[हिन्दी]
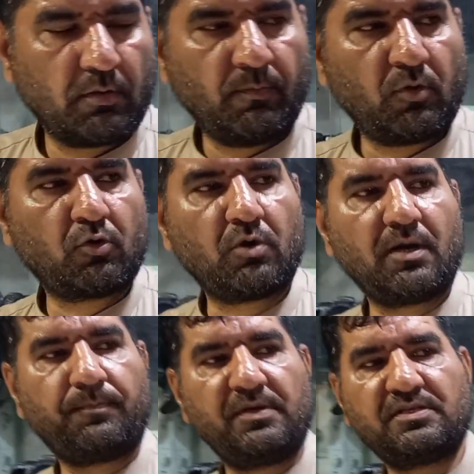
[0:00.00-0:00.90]
मोटो
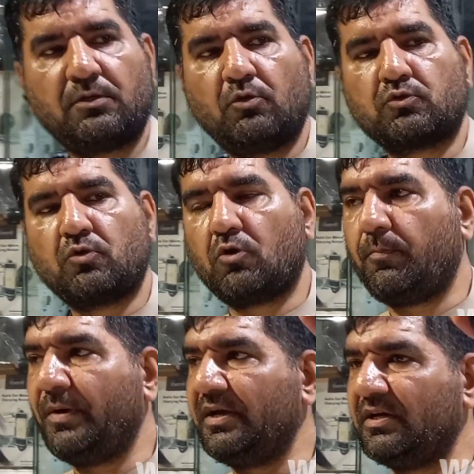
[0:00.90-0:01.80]
का पीस है दोस्तों को
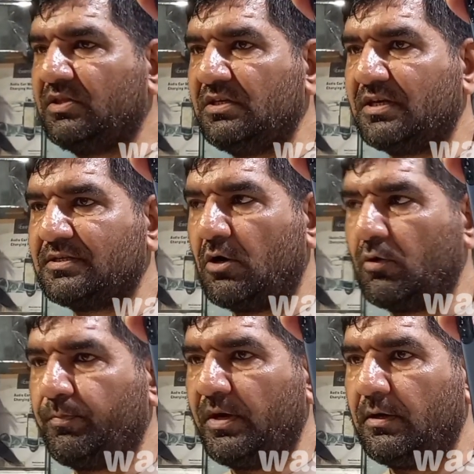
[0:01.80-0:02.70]
पड़ेगा तीस हज़ार
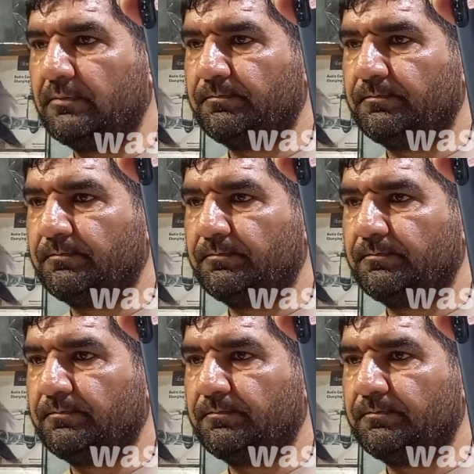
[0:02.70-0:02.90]
रुपया